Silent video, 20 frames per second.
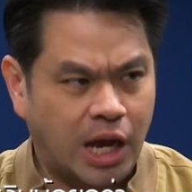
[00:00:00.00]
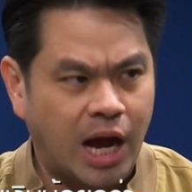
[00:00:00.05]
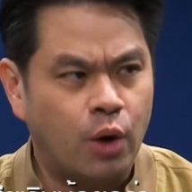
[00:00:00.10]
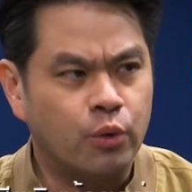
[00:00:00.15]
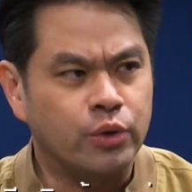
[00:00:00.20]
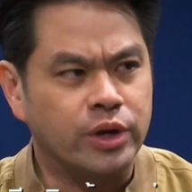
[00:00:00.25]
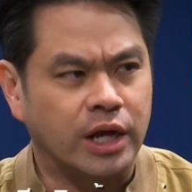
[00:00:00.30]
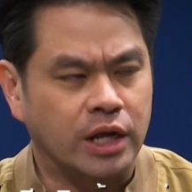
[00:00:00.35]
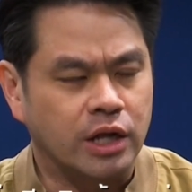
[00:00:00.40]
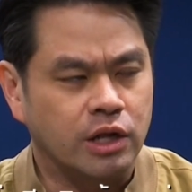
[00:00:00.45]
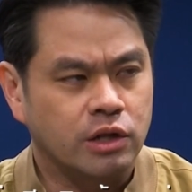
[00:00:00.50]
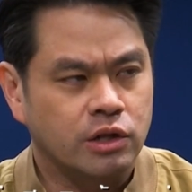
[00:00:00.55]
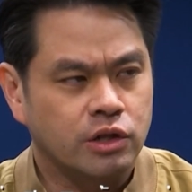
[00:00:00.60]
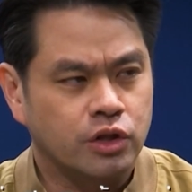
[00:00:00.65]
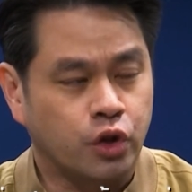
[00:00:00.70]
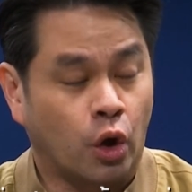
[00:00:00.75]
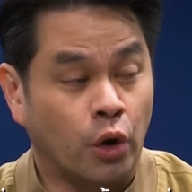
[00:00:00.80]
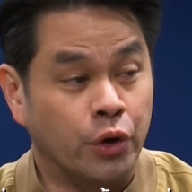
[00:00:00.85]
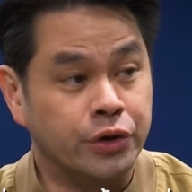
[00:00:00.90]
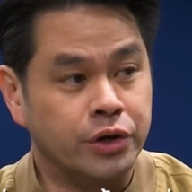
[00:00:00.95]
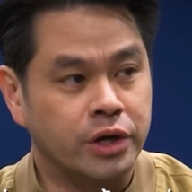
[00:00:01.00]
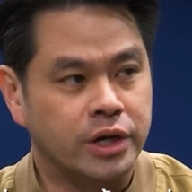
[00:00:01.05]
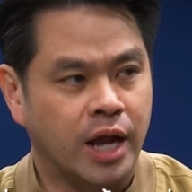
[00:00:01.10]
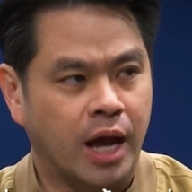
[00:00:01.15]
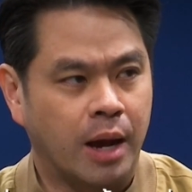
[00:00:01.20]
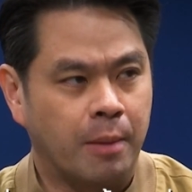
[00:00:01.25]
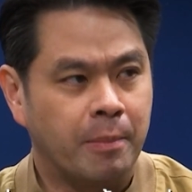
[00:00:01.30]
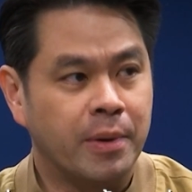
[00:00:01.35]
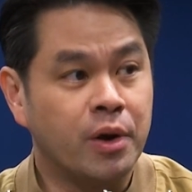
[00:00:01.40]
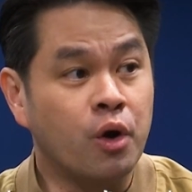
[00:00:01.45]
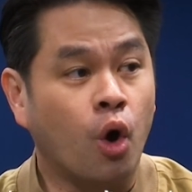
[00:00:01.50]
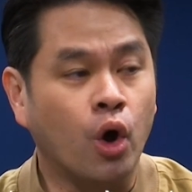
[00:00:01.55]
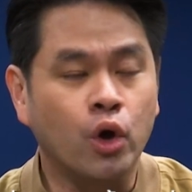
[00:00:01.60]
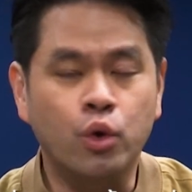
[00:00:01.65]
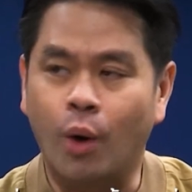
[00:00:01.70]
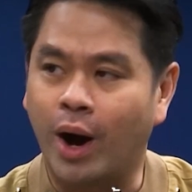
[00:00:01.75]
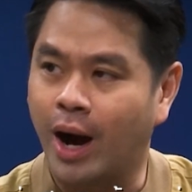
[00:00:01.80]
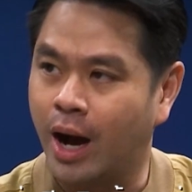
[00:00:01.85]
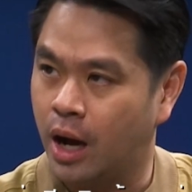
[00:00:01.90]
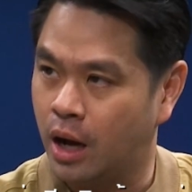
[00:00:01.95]
เช่าเนี่ยต่อเดือนเนี่ยมันน้อย
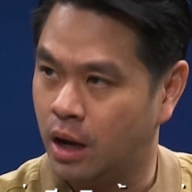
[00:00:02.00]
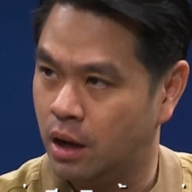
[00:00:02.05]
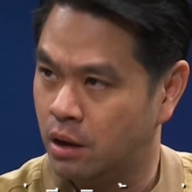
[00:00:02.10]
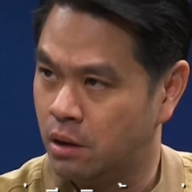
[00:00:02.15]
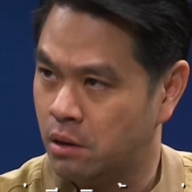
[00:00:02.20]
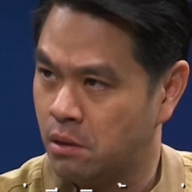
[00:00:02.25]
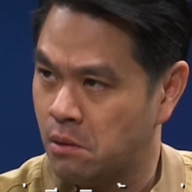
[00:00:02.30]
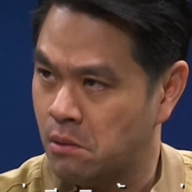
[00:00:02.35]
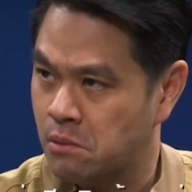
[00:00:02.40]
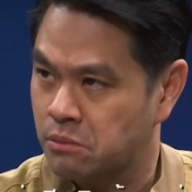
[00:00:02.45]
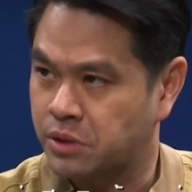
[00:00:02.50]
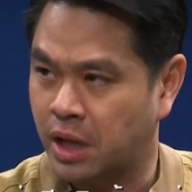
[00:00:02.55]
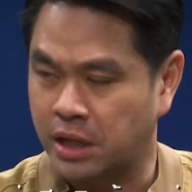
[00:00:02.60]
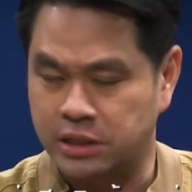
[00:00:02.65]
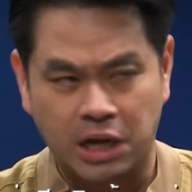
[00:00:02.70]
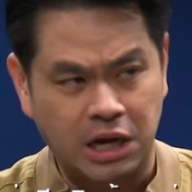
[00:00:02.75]
กว่าแต่